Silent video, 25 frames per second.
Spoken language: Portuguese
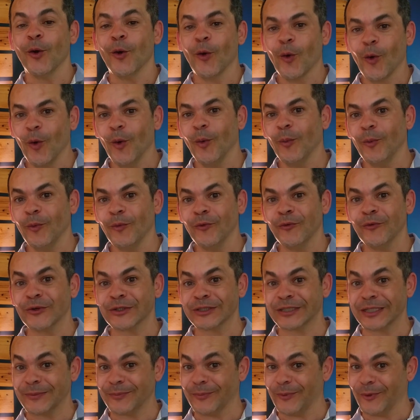Como
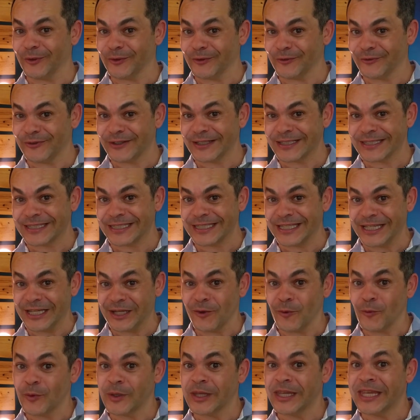você pode fazer,
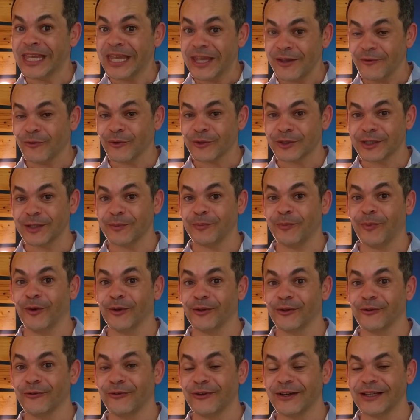o que você
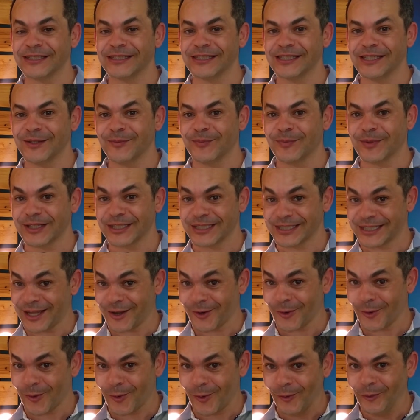pode fazer para estar
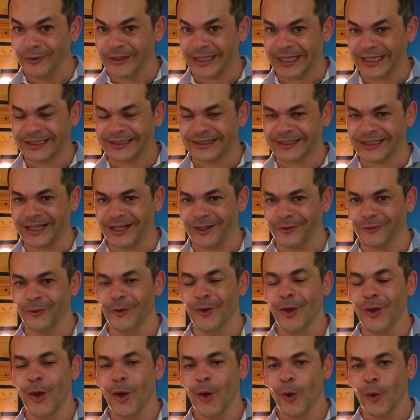conectado
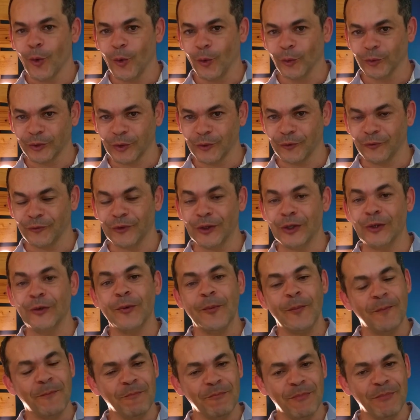com o teu filho,
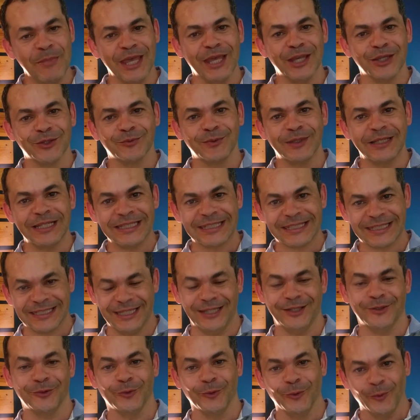mesmo ele
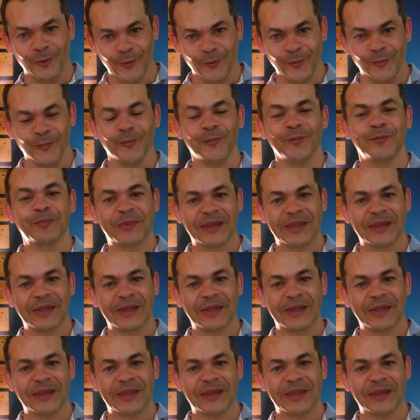sendo um